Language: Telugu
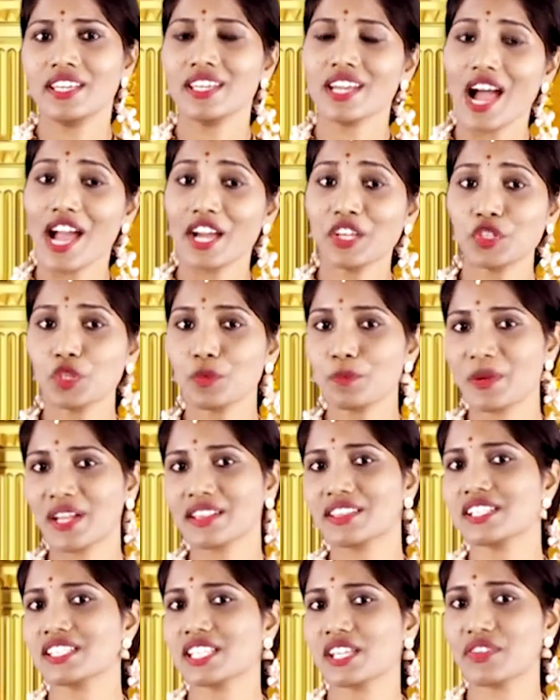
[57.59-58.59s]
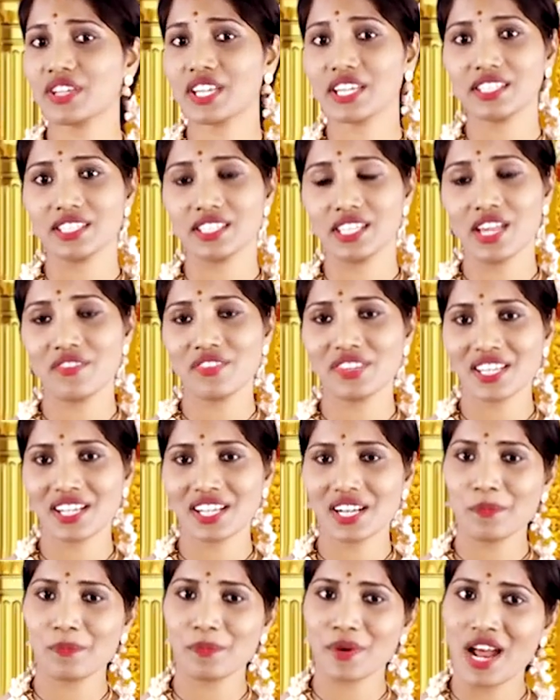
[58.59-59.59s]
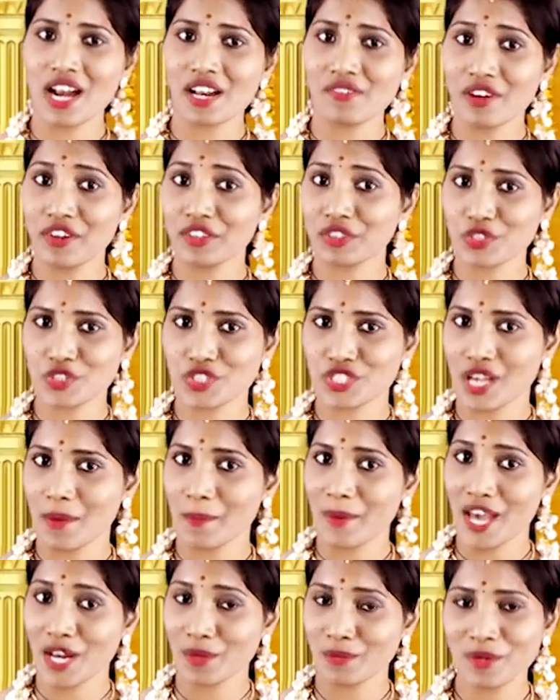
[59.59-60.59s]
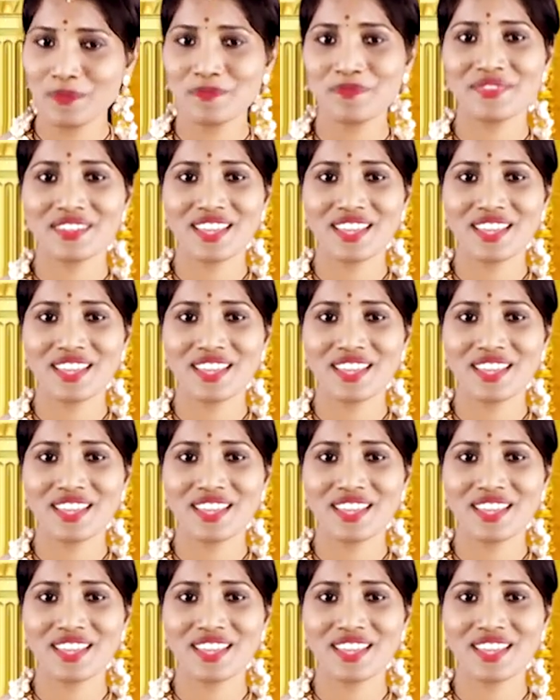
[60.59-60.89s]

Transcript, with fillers: ఈ ఐదు ప్రతి జీవికి ఏ విధంగా ప్రాణవాయుతో సమానము